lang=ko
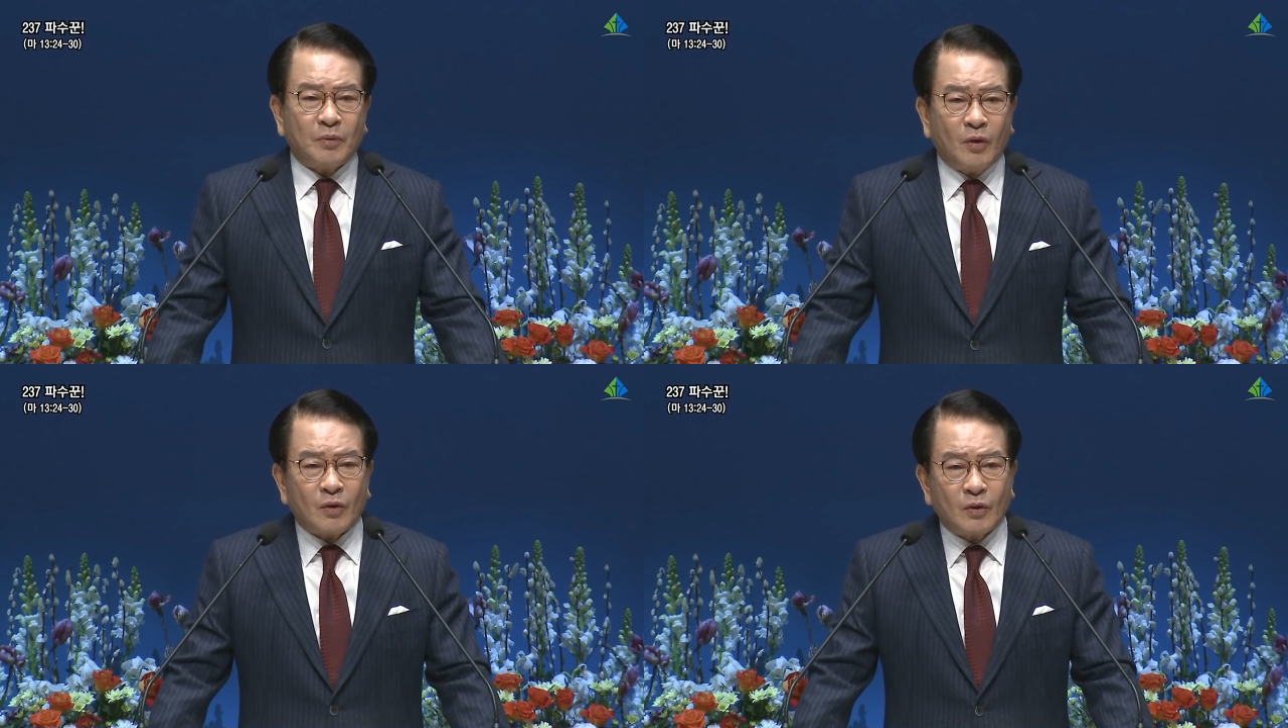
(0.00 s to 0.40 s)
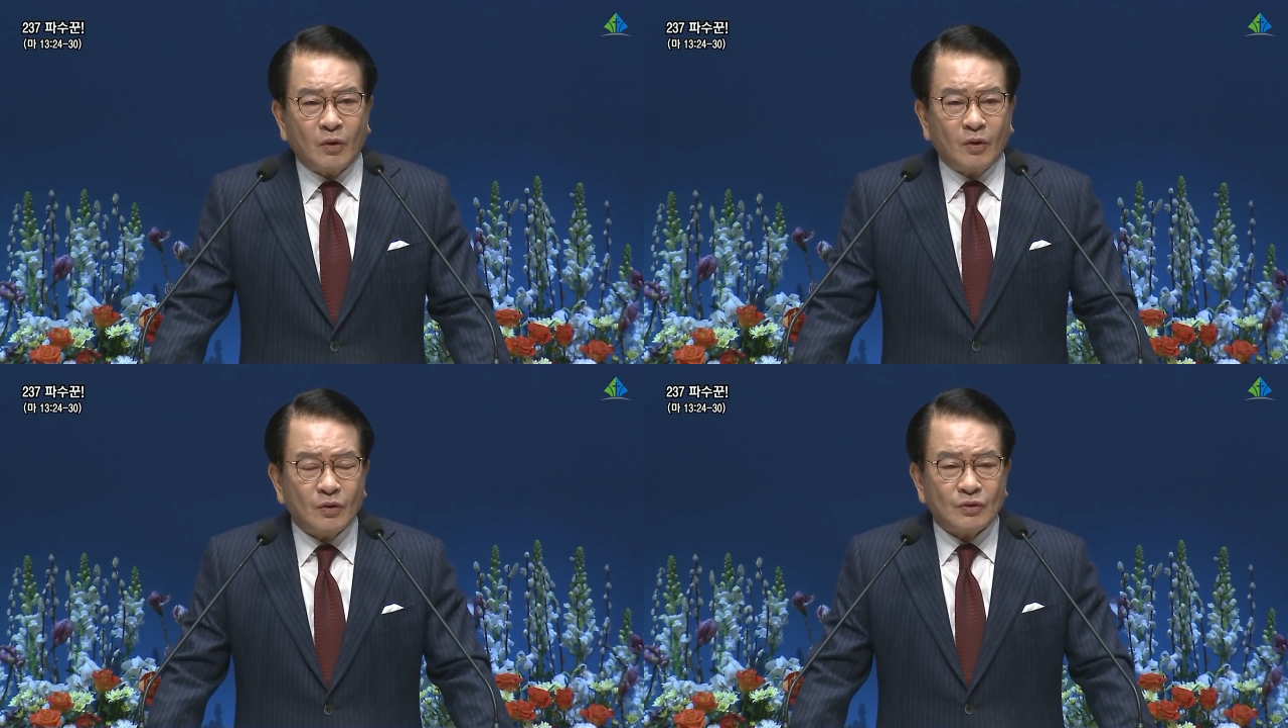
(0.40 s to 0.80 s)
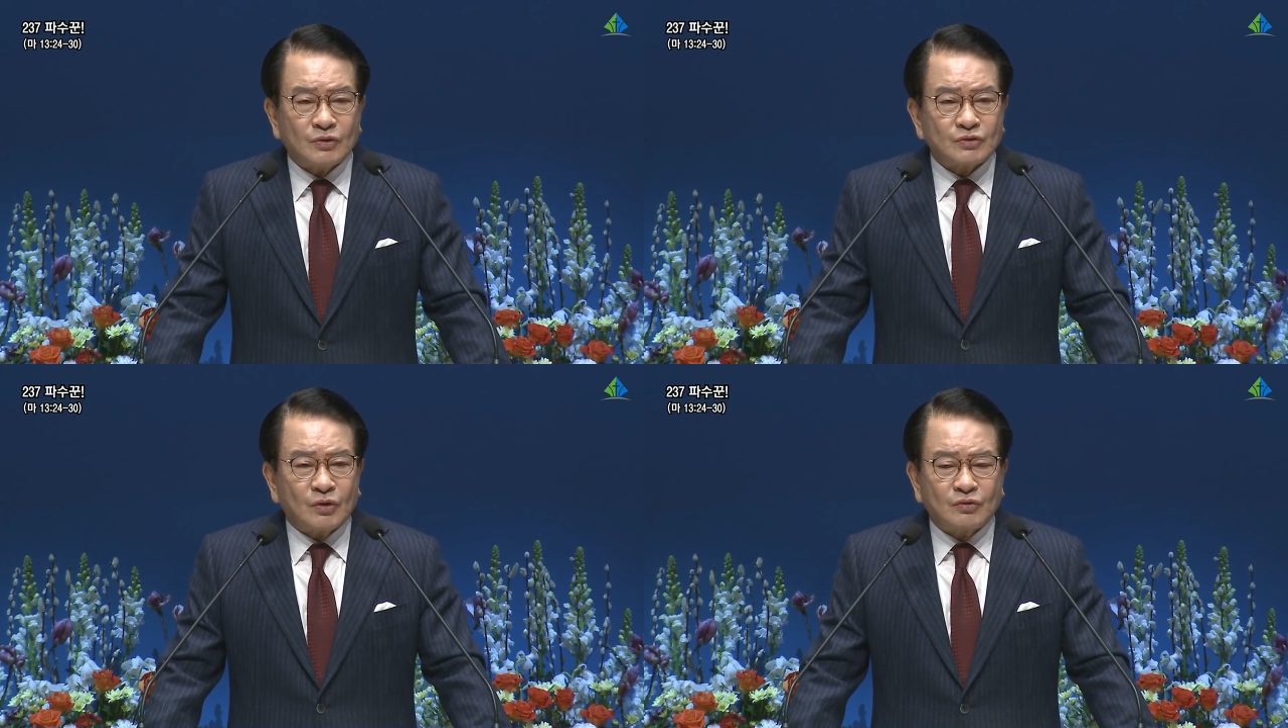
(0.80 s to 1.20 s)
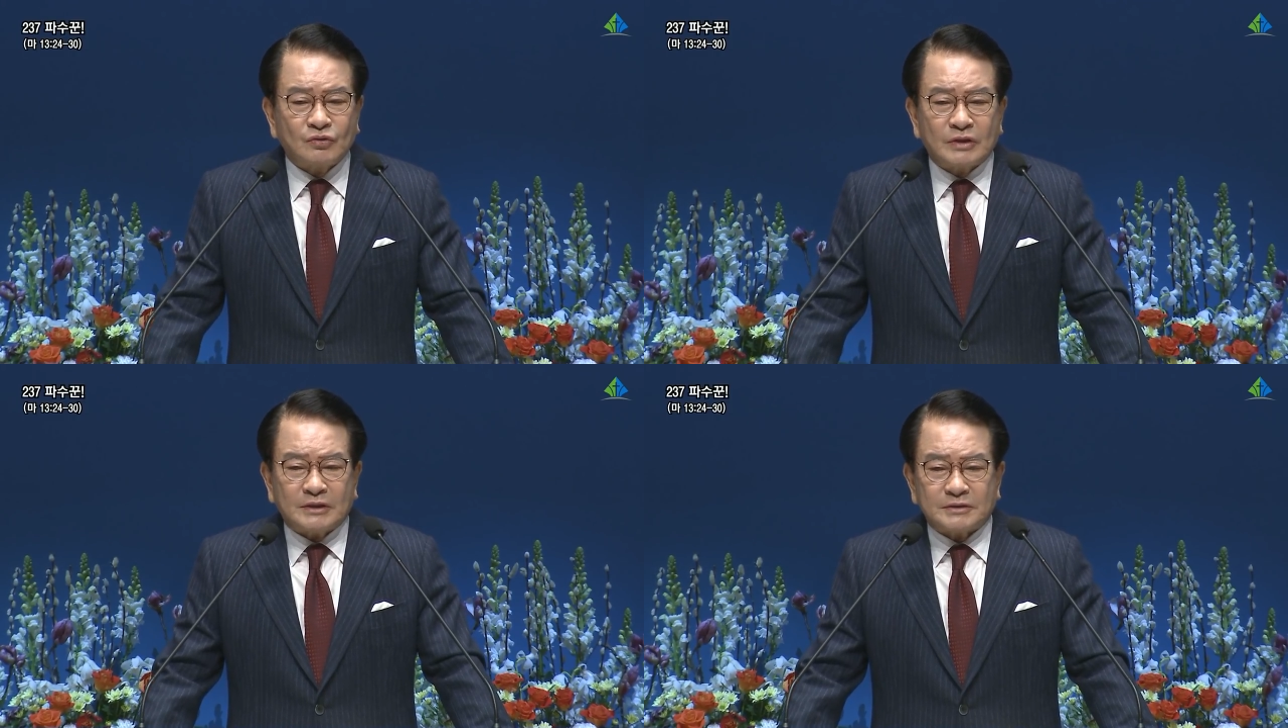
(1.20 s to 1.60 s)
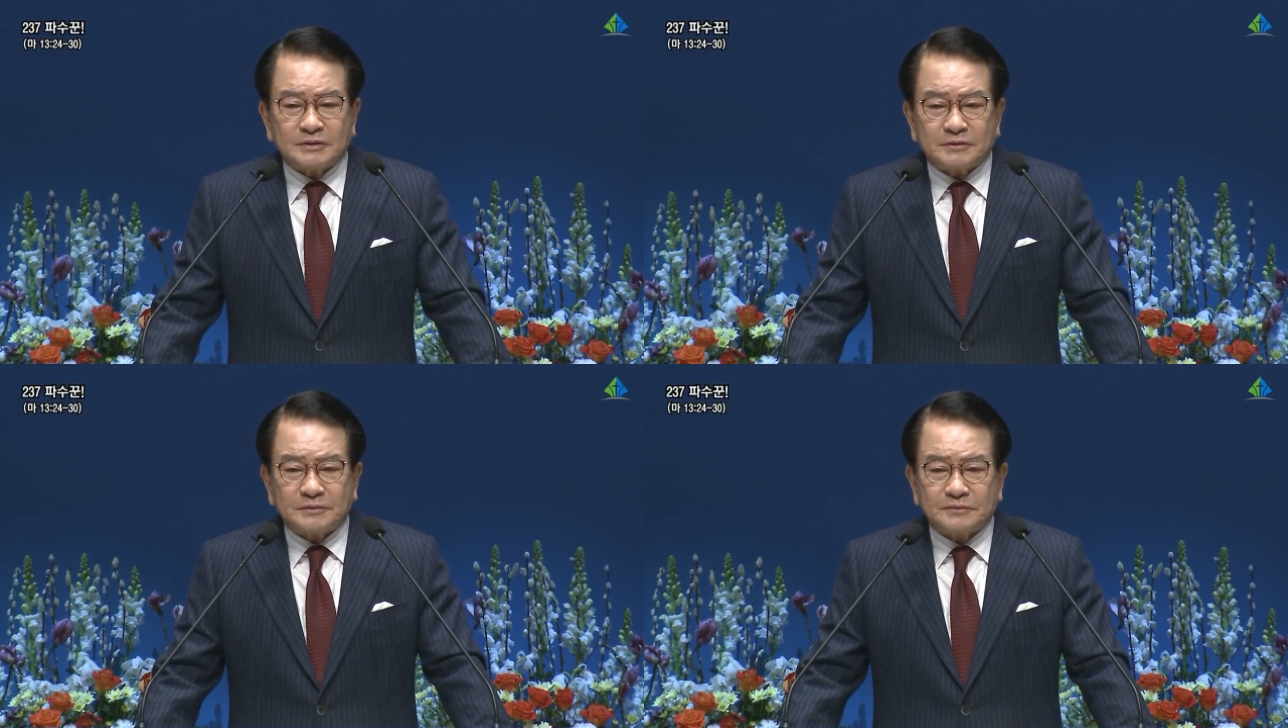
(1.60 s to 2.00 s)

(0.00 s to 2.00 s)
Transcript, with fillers: 포로 속국됐어요.